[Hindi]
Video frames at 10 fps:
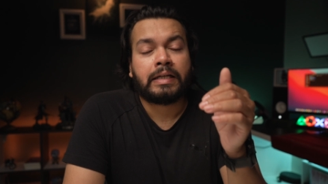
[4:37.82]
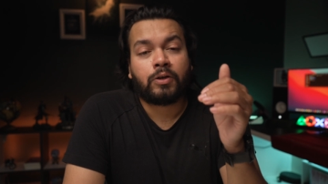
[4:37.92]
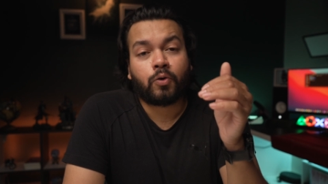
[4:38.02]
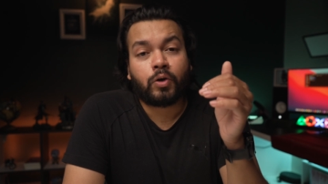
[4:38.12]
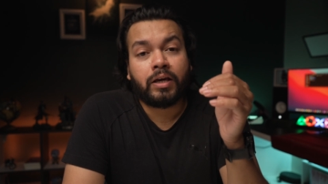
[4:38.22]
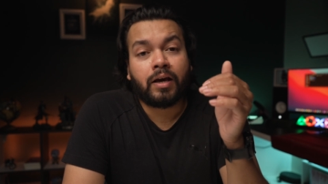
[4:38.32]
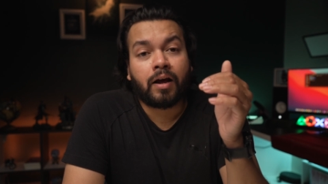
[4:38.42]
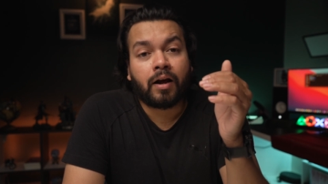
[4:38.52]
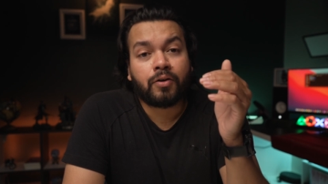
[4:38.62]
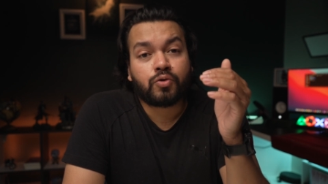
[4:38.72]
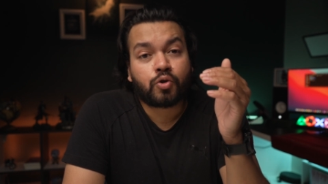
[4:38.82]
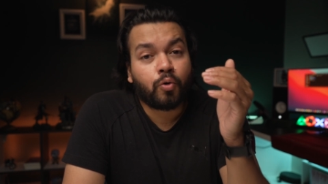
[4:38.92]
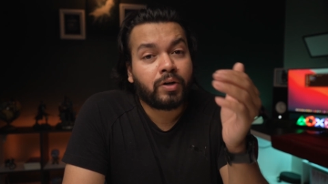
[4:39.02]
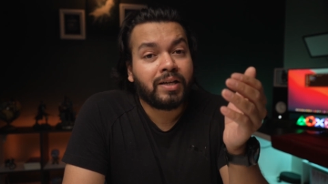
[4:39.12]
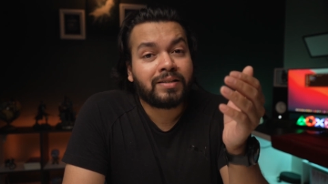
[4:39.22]
क्योंकि
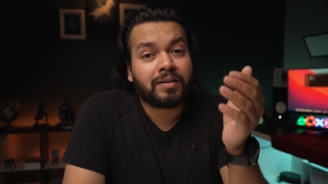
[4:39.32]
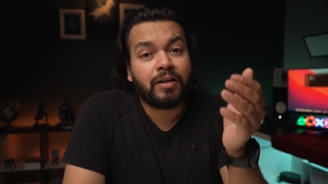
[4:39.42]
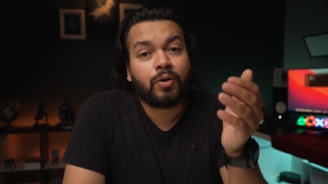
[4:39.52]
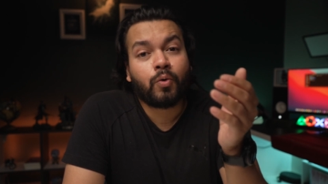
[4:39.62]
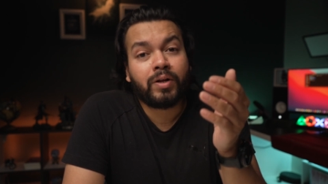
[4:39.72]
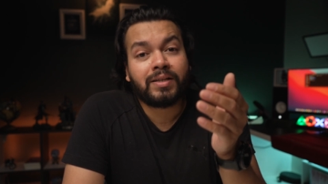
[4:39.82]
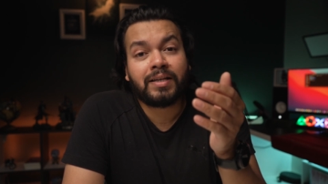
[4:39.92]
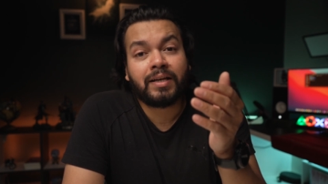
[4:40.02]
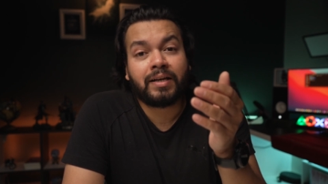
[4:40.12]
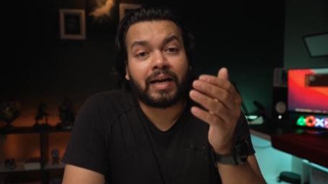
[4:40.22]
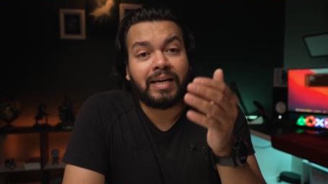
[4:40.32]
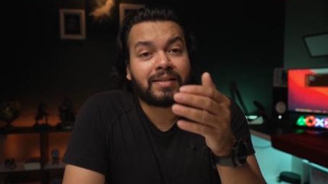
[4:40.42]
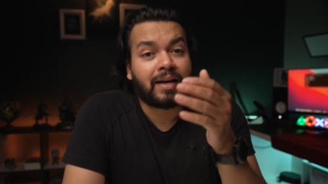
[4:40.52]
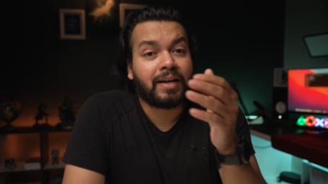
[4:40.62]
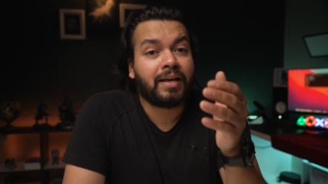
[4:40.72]
छोटी स्क्रीन होने से कई
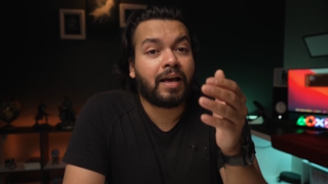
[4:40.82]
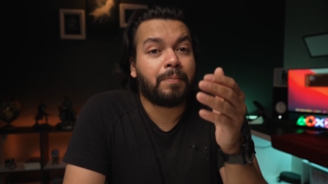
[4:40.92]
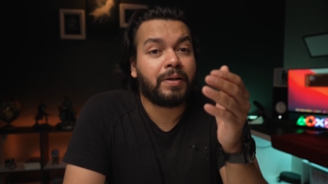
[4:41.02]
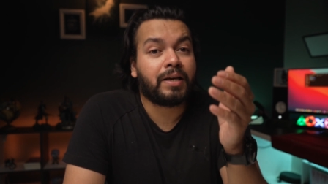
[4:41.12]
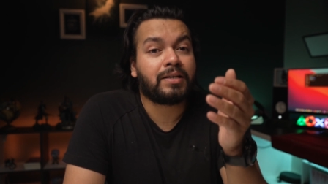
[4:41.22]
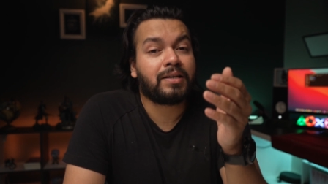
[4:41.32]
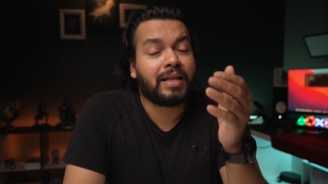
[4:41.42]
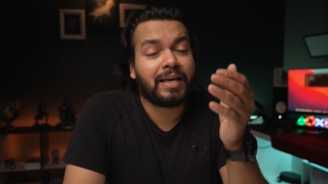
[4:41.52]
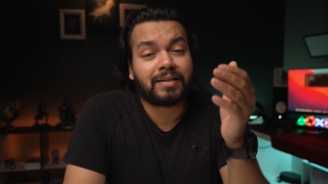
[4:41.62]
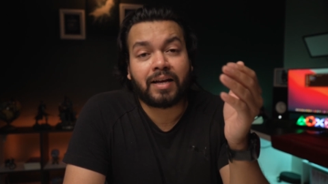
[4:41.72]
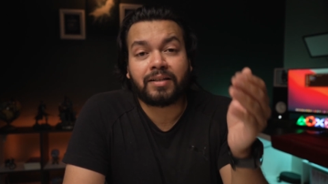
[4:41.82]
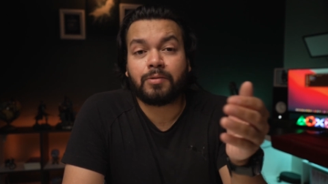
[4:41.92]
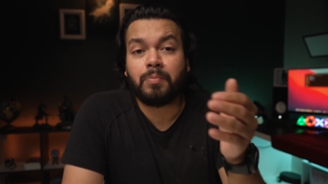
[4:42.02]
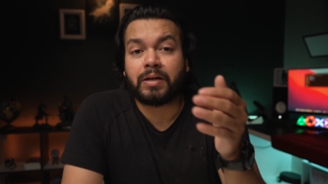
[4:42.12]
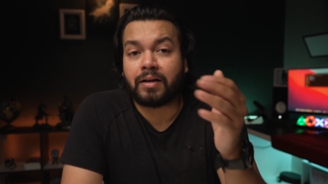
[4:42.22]
सारे एप्लीकेशन एक साथ
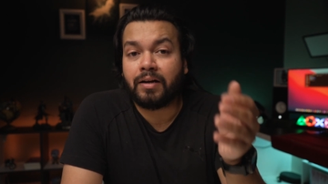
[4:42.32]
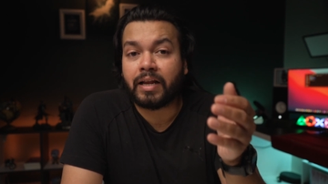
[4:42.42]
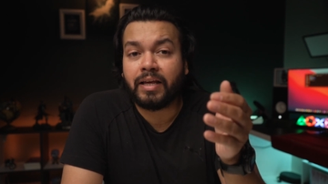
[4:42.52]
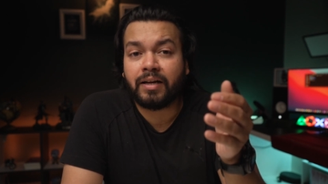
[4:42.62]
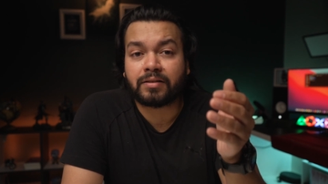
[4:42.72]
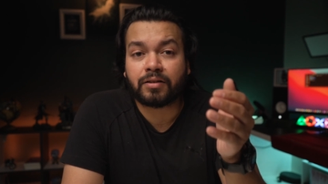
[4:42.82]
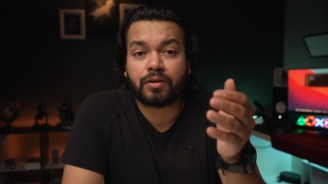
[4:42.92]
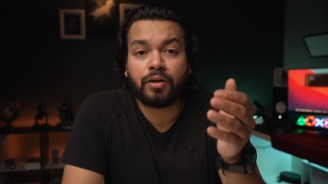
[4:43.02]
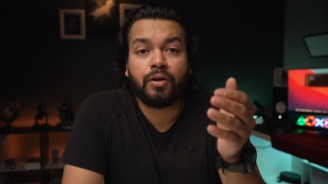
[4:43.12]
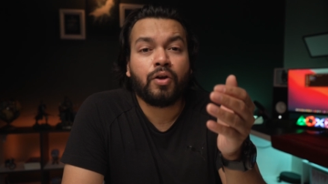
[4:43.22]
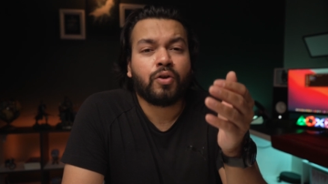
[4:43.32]
इसमें रन नहीं कर सकते हैं